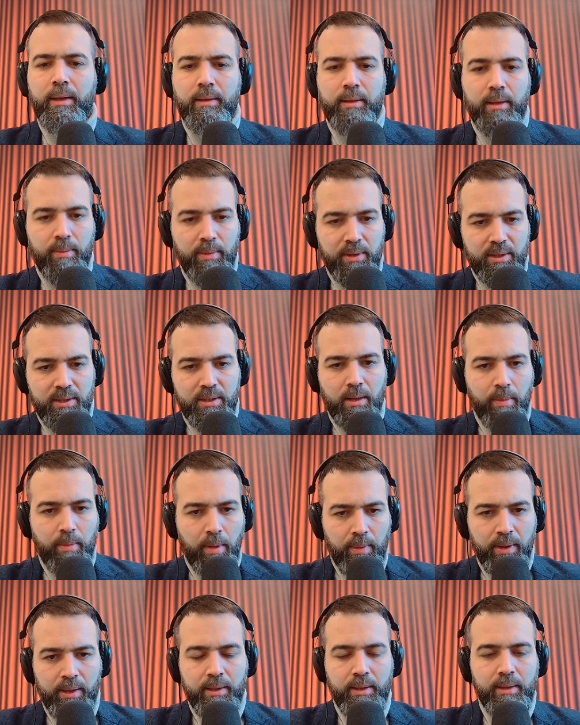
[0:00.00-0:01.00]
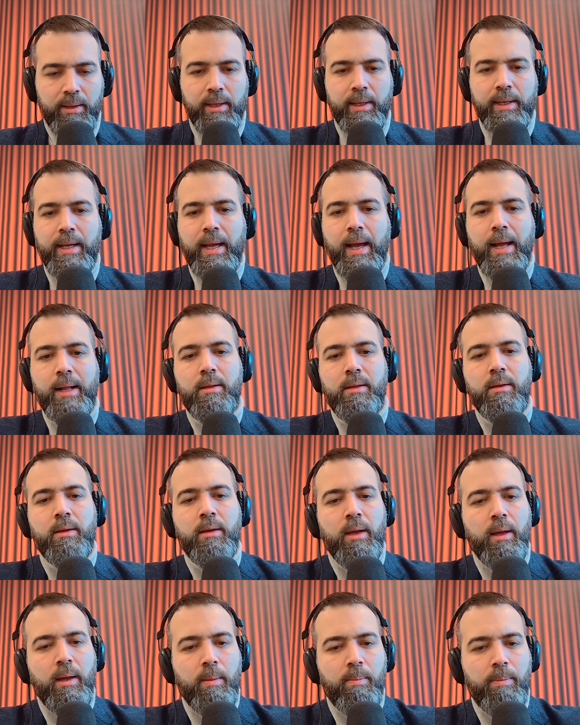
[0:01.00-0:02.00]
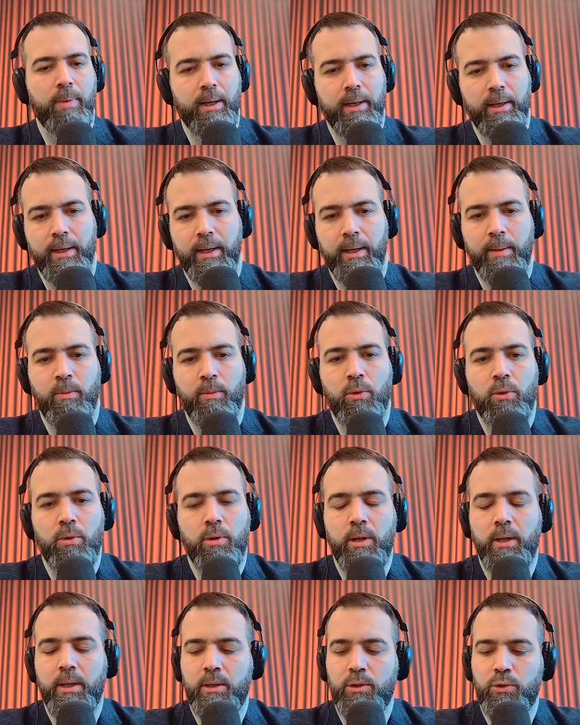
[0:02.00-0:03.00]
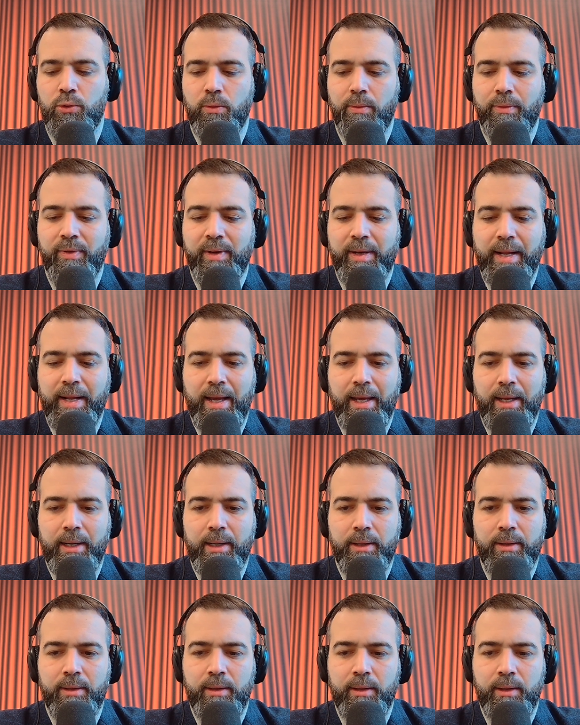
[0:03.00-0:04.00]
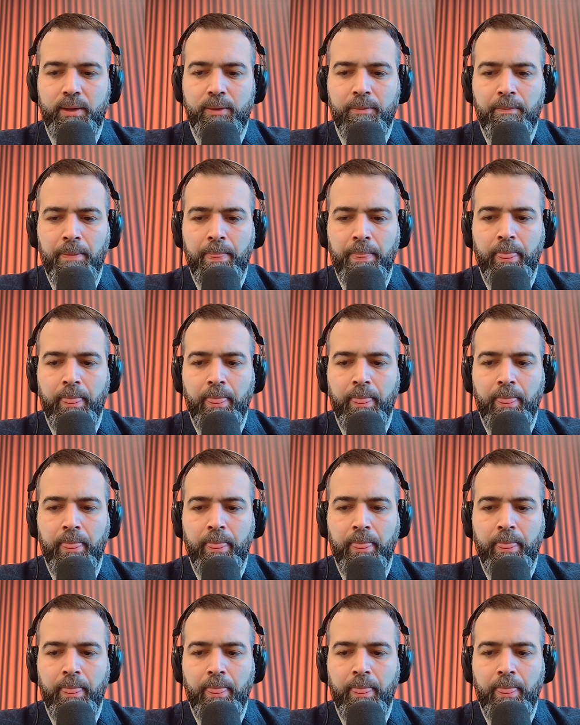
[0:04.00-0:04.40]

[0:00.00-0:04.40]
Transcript: temi estremamente delicati. Parleremo sul finale di